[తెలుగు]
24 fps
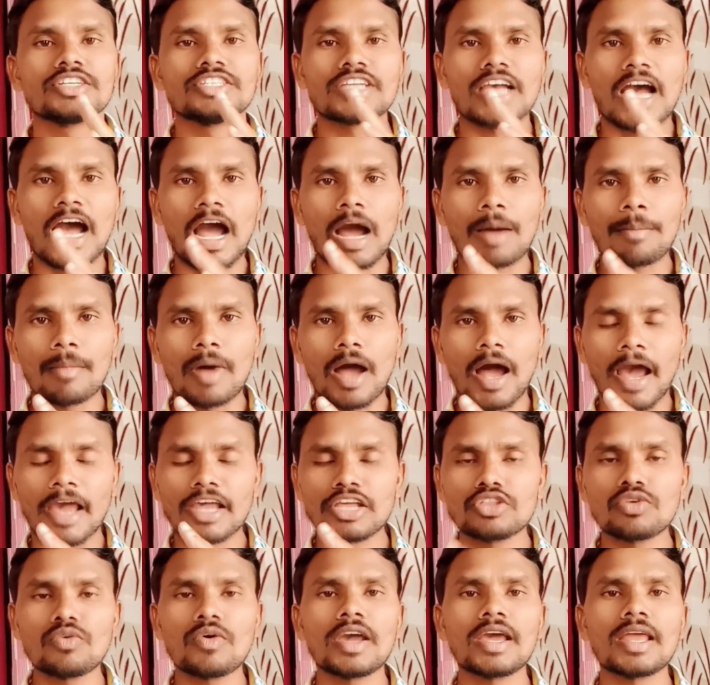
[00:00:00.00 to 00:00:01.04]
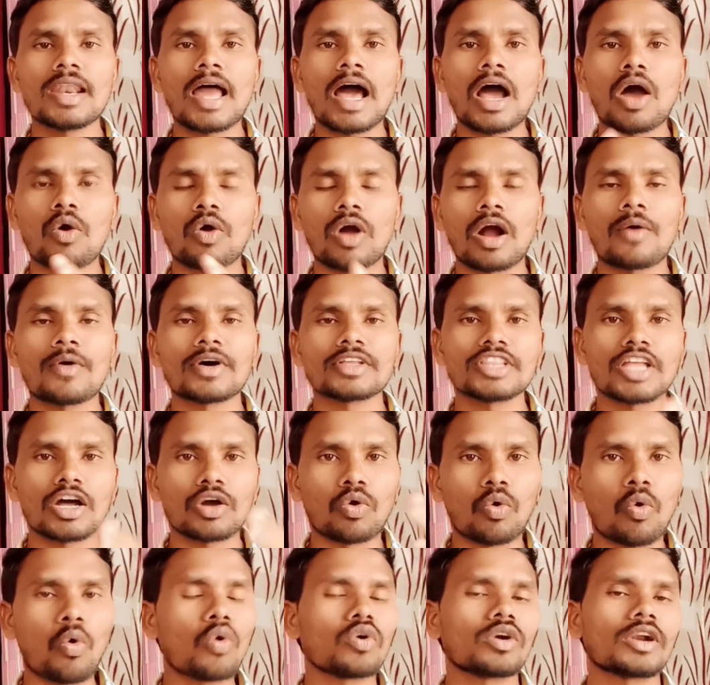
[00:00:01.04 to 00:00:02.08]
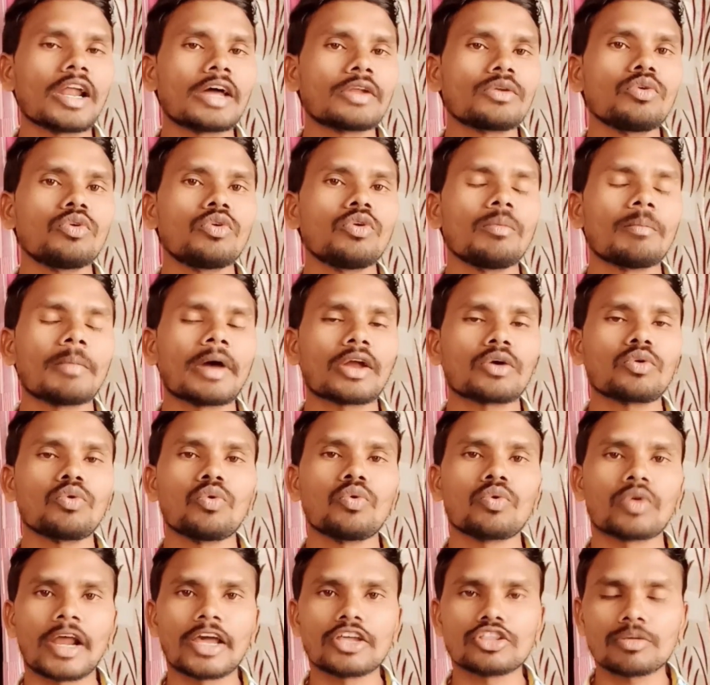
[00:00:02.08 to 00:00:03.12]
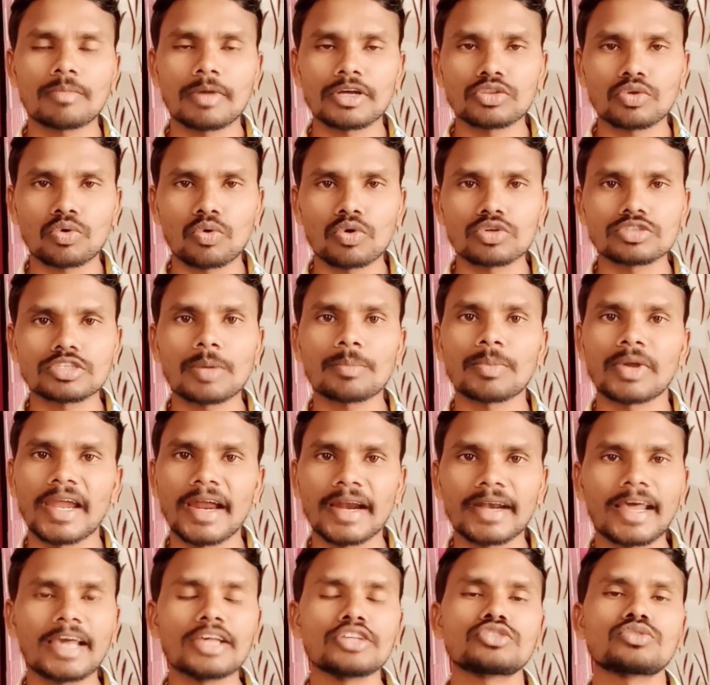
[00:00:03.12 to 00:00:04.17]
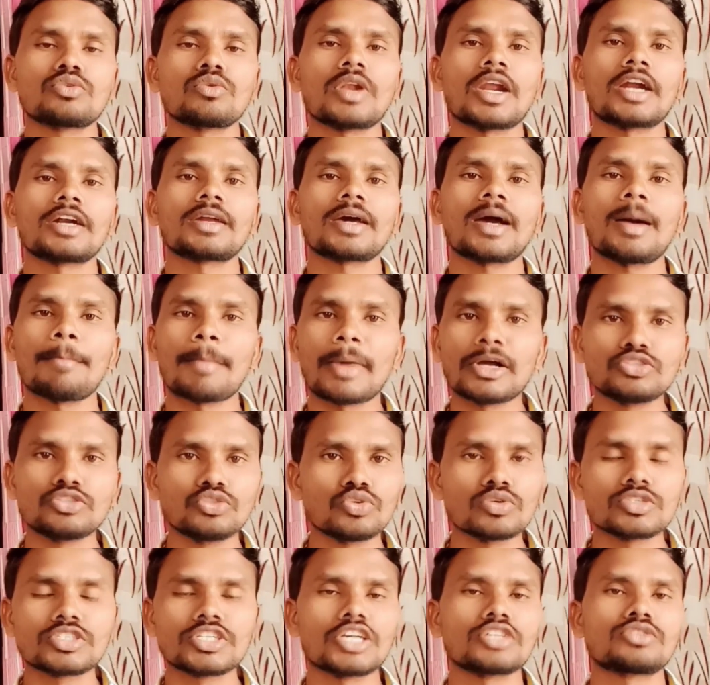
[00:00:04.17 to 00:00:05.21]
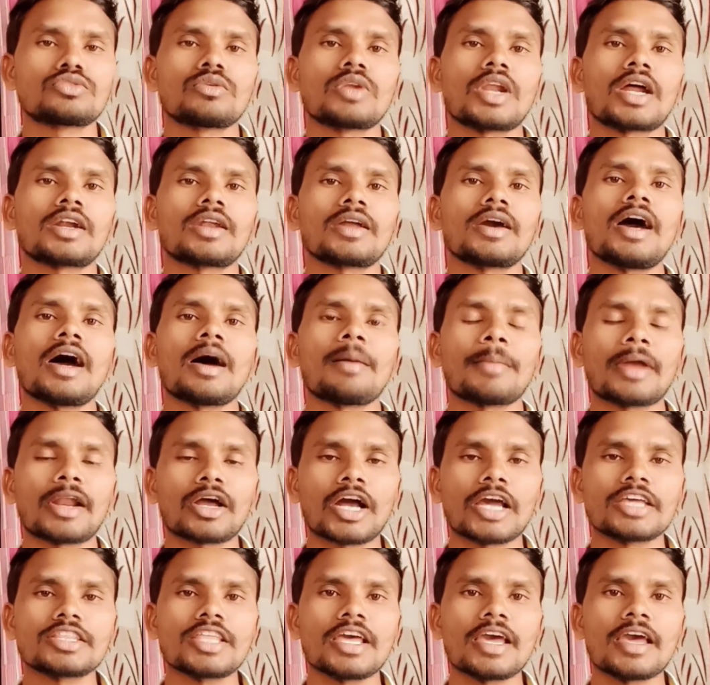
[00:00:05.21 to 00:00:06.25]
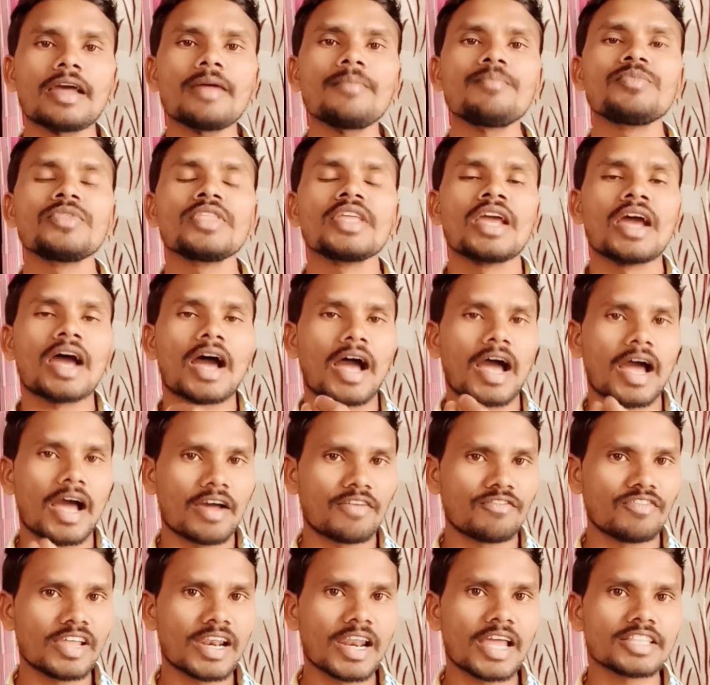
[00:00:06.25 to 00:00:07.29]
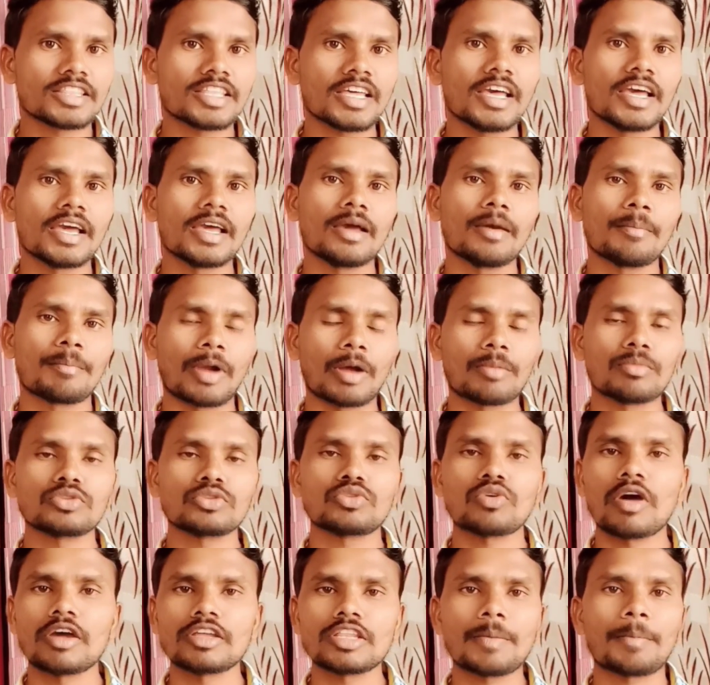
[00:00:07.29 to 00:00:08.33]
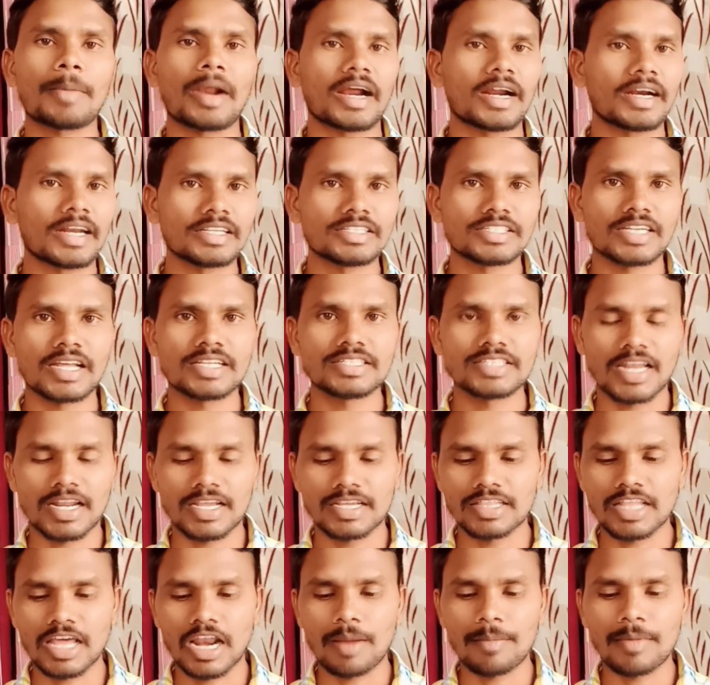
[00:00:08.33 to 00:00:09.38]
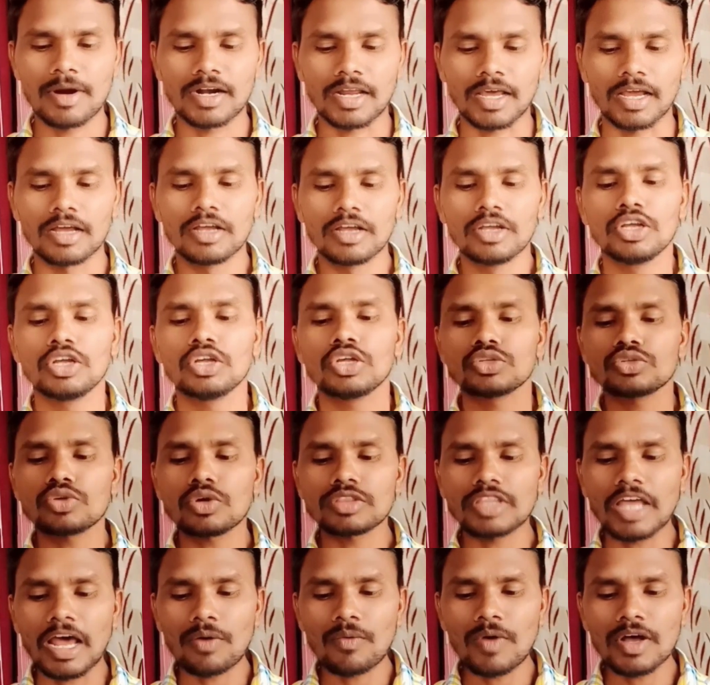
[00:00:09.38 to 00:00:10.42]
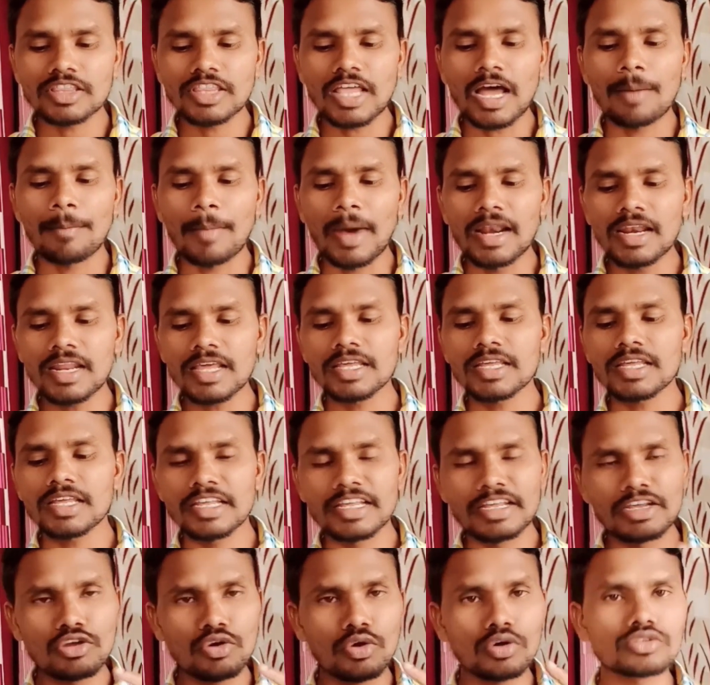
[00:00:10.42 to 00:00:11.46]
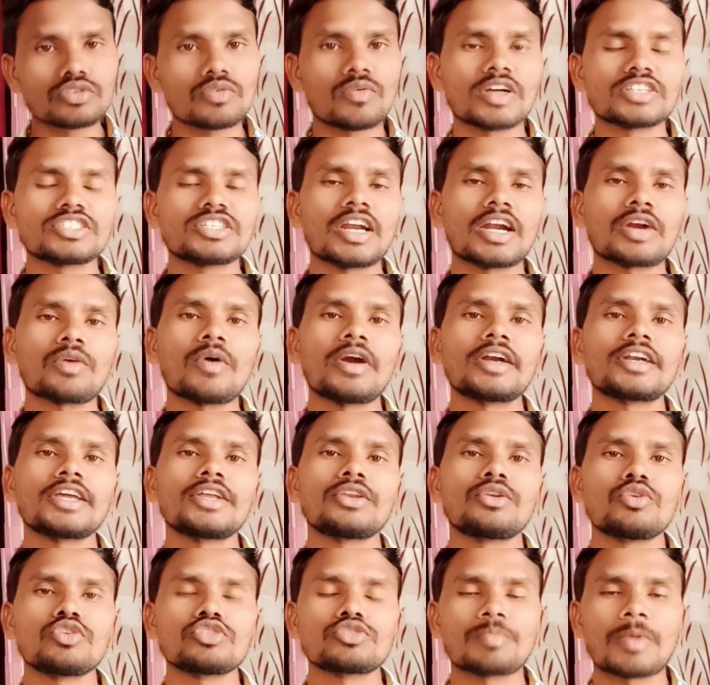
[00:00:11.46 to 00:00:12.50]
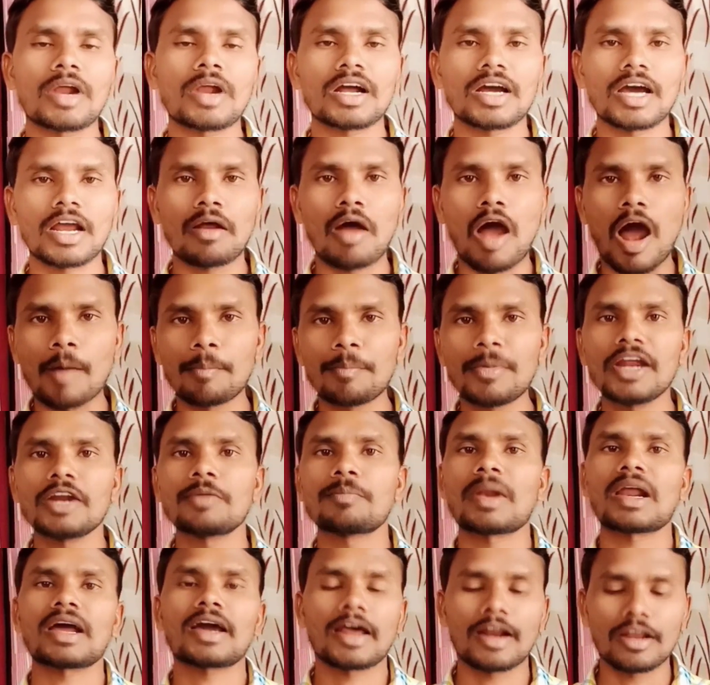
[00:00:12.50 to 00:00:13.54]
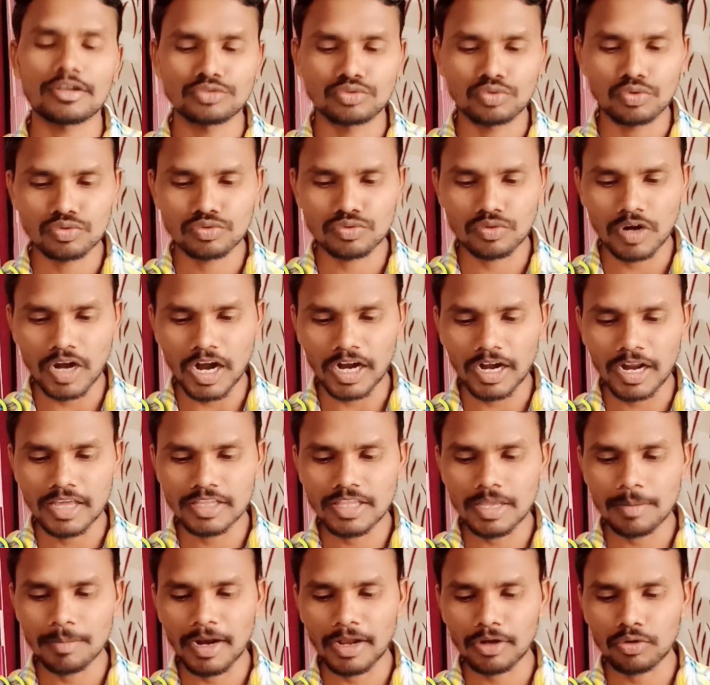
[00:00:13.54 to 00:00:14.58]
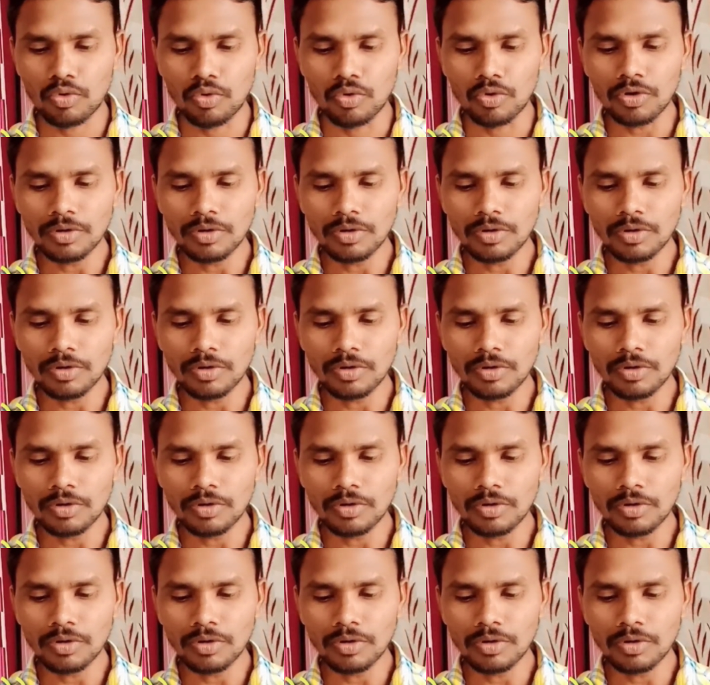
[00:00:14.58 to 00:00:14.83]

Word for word: యా ఐదు వేల ఒక వంద కోట్లను మనకు రైతు బంధు కోసం కేటాయిస్తున్నట్టుగా మంజూరు చేస్తున్నట్లుగా మనకైతే వీళ్ళైతే ప్రభుత్వం అయితే ప్రకటించడం జరిగిందన్నమాట సో తర్వాత మళ్ళీ ఈరోజు వచ్చినటువంటి న్యూస్ ప్రకారం అప్డేట్ ప్రకారం చూసుకున్నట్లయితే మనకు